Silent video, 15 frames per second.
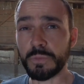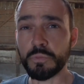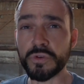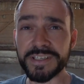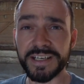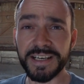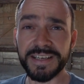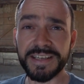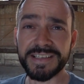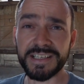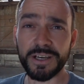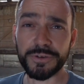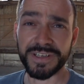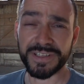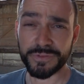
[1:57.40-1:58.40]
Ich muss allerdings
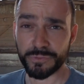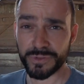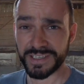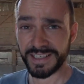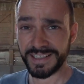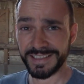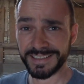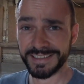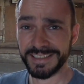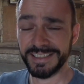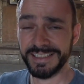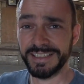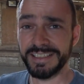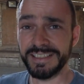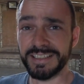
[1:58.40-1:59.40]
auch dazu sagen,
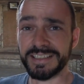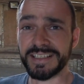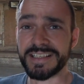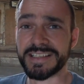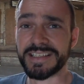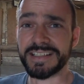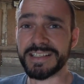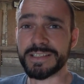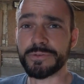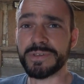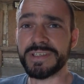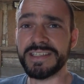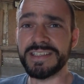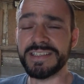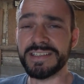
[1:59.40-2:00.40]
dass also
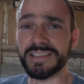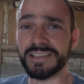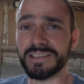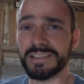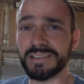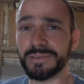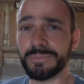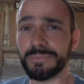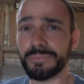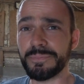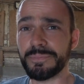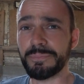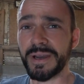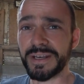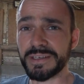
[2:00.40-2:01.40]
die
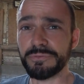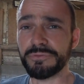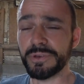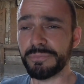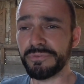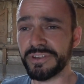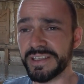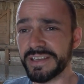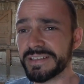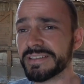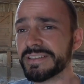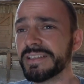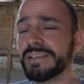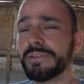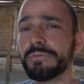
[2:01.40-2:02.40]
ähm, Matten für Pferde